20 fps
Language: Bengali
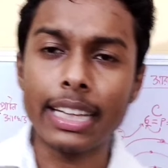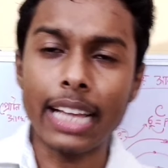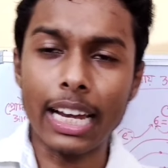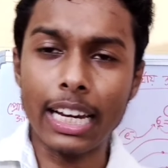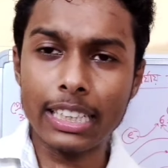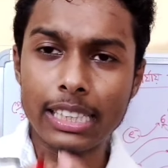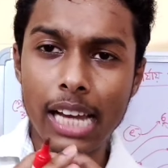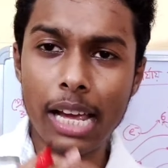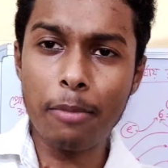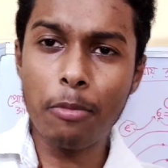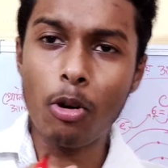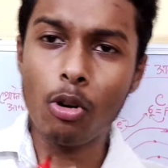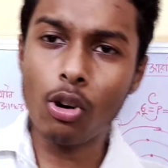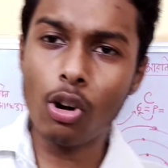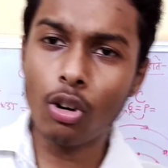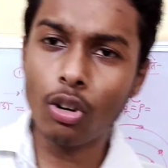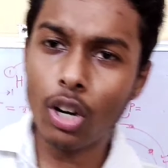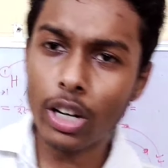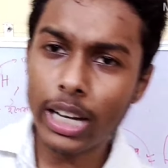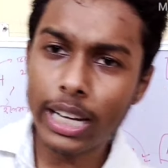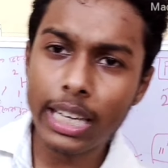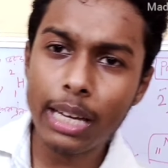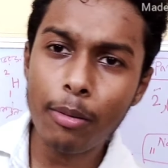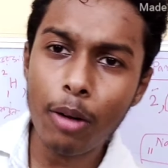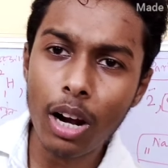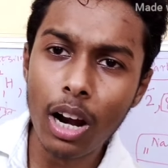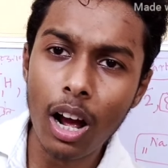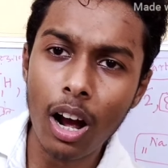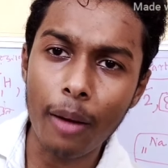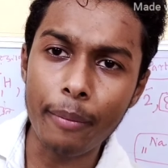তাহলে সেই মৌলগুলোকে
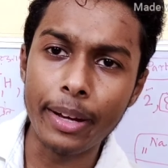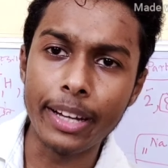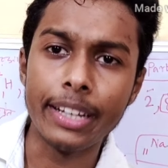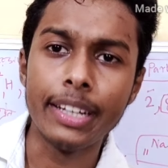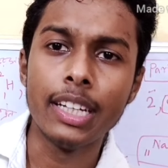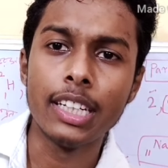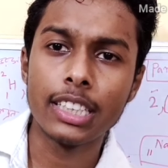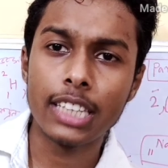কি বলা হবে